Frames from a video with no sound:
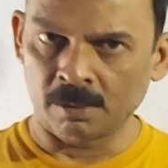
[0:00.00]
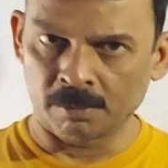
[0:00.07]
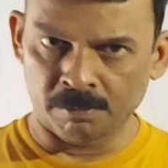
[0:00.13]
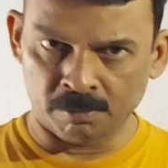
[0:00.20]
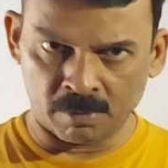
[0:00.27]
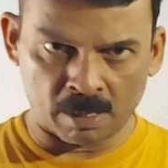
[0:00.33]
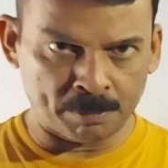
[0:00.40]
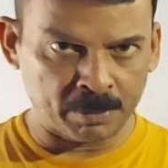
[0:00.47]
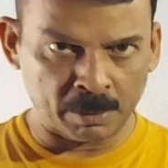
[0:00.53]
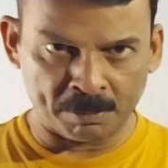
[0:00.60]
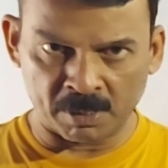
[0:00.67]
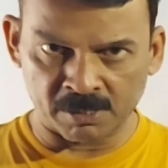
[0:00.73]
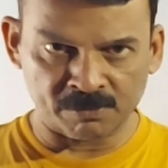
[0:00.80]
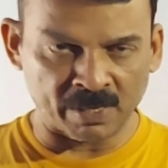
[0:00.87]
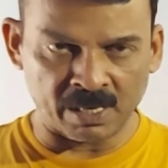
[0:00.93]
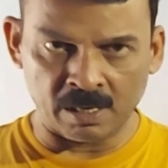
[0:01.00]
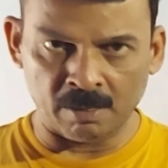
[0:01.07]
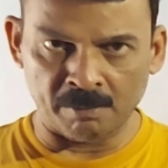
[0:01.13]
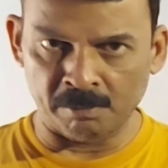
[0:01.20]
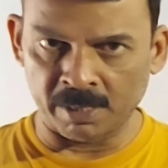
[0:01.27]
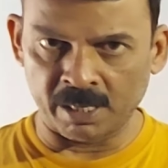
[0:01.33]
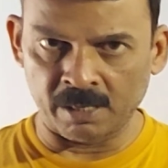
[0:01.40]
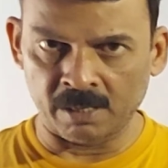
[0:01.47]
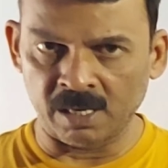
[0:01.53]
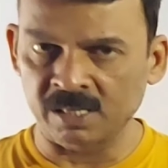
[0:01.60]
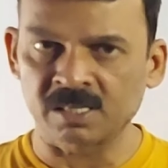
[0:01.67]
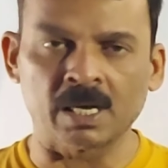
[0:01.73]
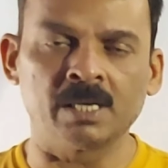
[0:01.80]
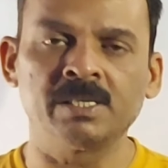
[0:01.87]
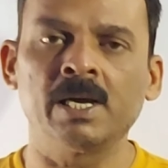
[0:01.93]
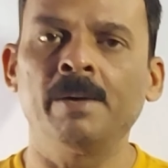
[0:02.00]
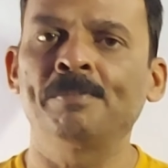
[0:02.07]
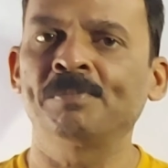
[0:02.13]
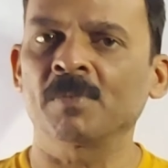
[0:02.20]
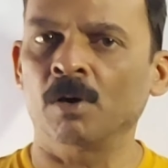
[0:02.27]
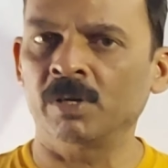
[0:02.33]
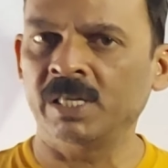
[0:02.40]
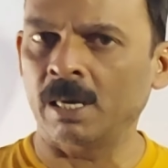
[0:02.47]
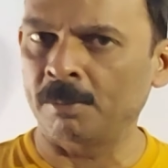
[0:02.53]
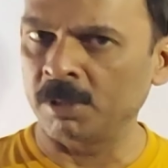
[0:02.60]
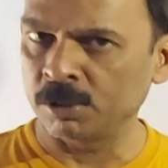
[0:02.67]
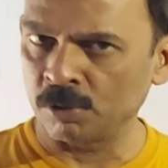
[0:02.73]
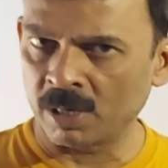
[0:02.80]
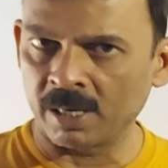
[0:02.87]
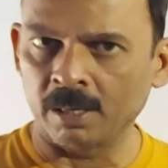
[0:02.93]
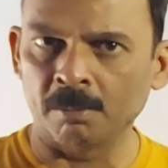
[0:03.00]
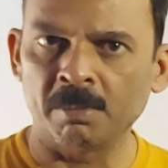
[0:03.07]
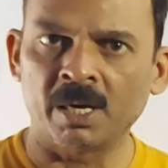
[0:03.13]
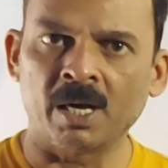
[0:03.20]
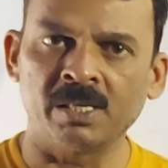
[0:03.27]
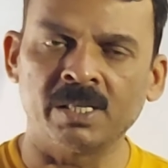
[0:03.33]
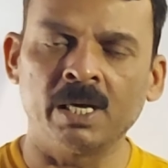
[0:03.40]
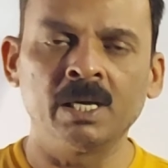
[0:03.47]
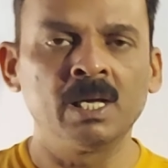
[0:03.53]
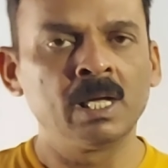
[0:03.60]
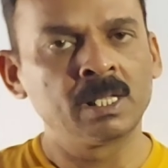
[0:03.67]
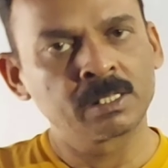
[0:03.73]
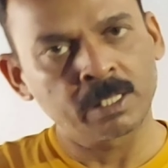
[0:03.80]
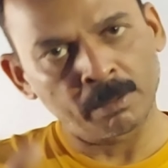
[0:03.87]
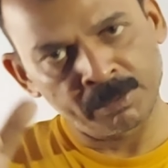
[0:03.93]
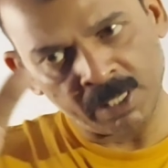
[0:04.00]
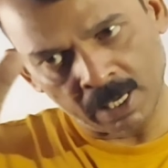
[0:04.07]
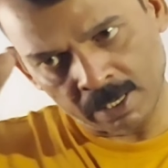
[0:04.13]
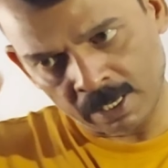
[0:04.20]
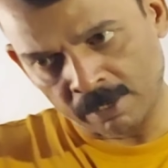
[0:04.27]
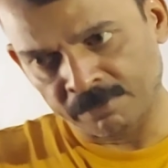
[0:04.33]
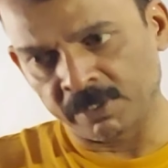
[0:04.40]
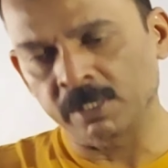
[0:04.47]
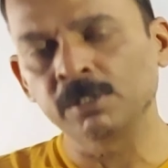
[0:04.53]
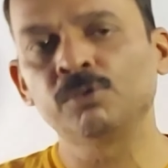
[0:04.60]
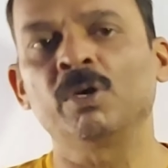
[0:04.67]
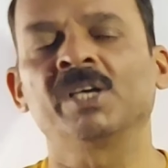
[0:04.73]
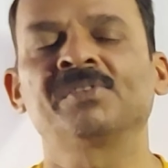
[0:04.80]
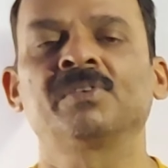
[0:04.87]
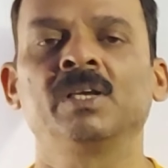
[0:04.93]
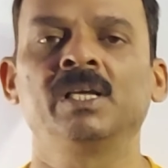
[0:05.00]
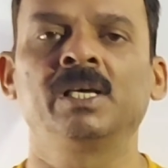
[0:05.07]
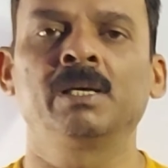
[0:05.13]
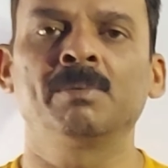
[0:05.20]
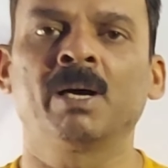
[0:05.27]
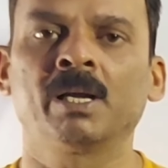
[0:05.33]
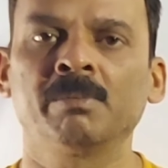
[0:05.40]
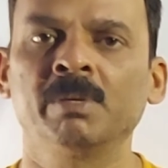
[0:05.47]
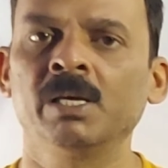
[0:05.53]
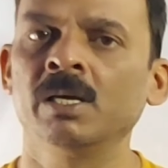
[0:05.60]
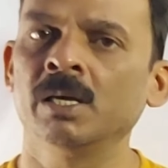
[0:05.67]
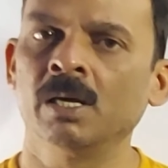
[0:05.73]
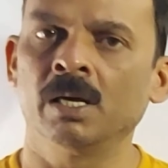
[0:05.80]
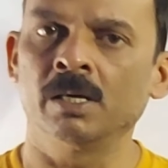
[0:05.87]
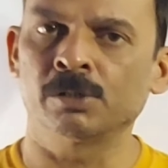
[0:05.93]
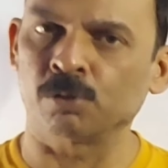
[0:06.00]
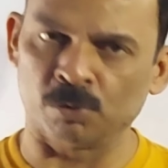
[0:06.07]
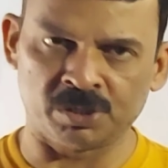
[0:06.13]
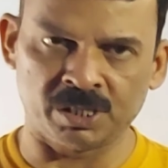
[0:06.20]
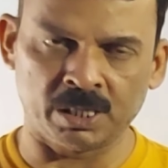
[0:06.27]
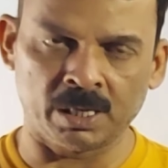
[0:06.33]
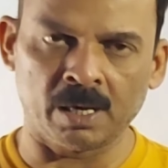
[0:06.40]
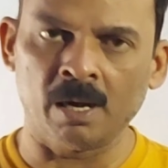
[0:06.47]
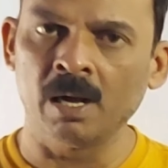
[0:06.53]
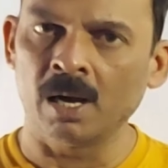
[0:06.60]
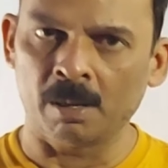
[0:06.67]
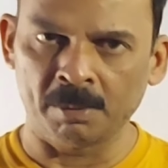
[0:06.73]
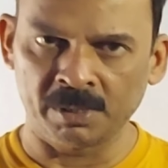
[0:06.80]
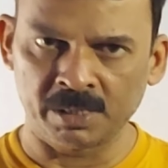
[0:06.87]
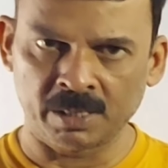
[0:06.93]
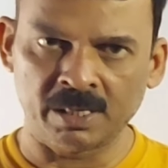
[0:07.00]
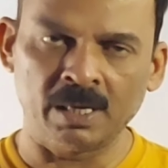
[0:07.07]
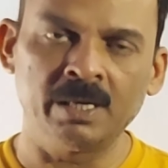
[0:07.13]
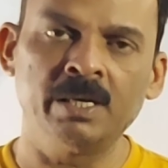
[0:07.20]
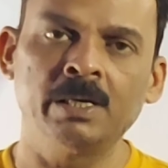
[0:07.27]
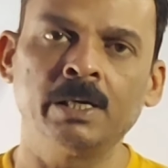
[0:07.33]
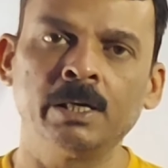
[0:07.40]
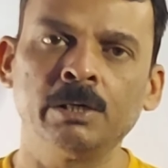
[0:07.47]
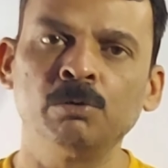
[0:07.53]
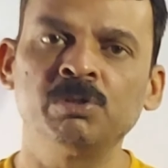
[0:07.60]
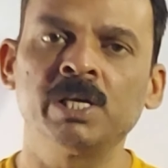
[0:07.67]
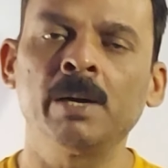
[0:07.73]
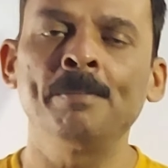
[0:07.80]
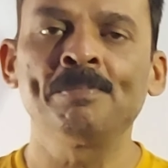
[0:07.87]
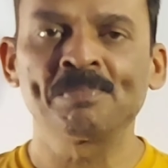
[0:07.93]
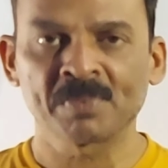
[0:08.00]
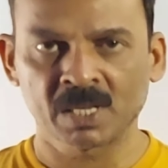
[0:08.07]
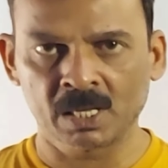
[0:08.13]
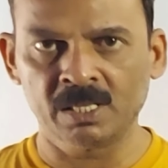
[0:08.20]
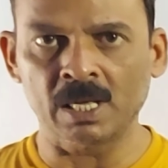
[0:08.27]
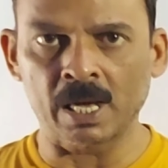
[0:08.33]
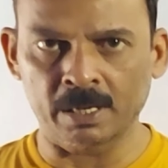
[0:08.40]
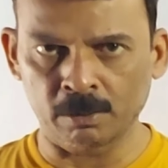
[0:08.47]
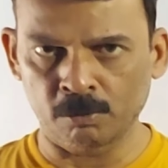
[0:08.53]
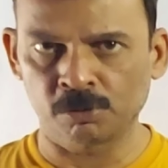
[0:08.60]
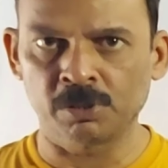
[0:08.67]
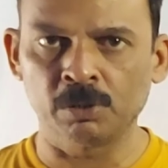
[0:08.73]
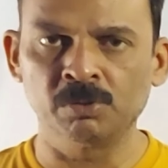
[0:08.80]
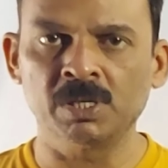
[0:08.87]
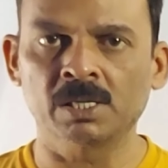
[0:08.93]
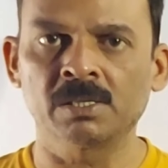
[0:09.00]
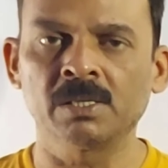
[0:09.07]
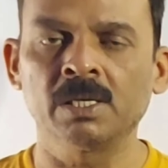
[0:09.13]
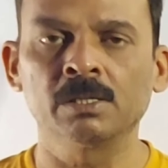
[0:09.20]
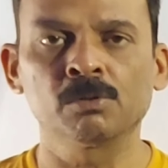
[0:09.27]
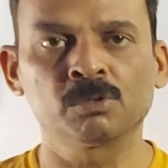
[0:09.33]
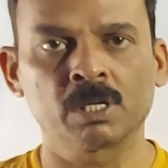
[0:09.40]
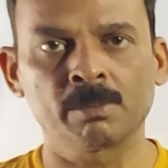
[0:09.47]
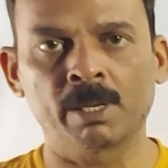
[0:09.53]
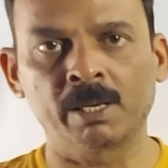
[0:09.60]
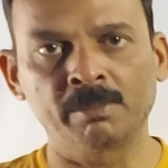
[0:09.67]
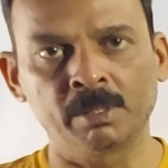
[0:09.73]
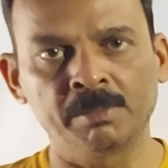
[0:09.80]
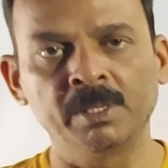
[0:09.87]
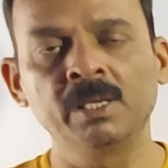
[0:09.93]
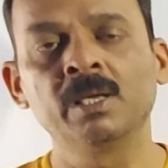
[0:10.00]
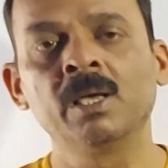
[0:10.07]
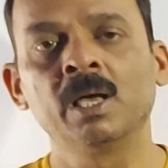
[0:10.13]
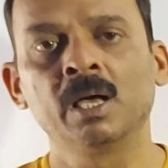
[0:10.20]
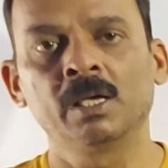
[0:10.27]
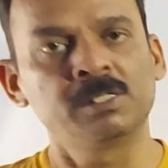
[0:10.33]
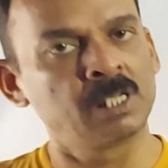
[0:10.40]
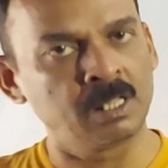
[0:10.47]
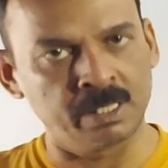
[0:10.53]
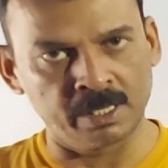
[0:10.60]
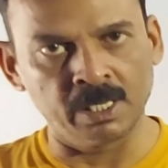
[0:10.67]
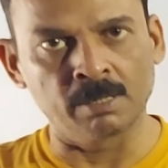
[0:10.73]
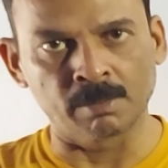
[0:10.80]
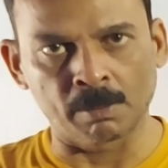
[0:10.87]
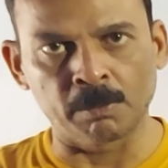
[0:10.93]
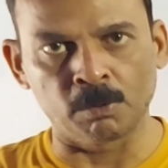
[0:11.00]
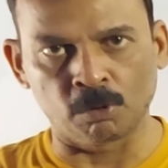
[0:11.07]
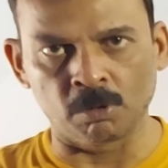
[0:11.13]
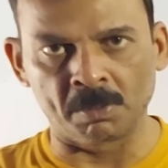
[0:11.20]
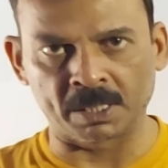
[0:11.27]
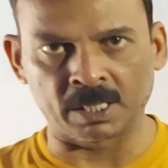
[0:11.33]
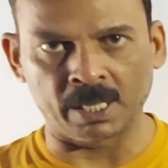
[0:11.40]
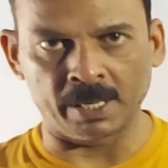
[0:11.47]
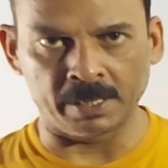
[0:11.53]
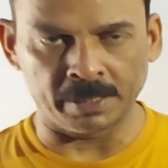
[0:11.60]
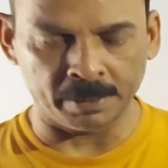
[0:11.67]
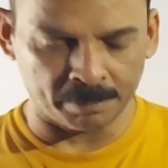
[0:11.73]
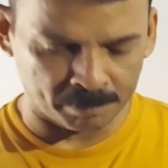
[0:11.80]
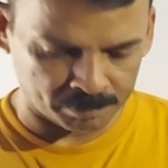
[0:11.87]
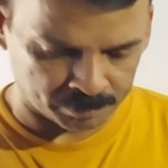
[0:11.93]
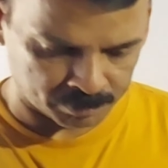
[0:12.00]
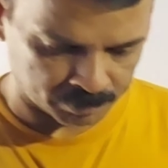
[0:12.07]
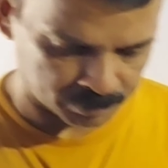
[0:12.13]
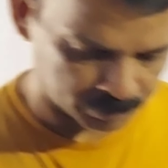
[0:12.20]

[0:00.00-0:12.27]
जब आपके पास फाइनल मेरिट लिस्ट आ जाए और या बच्चों का नंबर आ जाए तब जाकर आप फिर चॉइस फिलिंग के बारे में सोचिएगा अभी तक के लिए यही न्यूज़ है यदि आगे कुछ न्यूज़ आती है तो उसके बारे में भी जल्दी ही हम आप लोगों को बतलाएँगे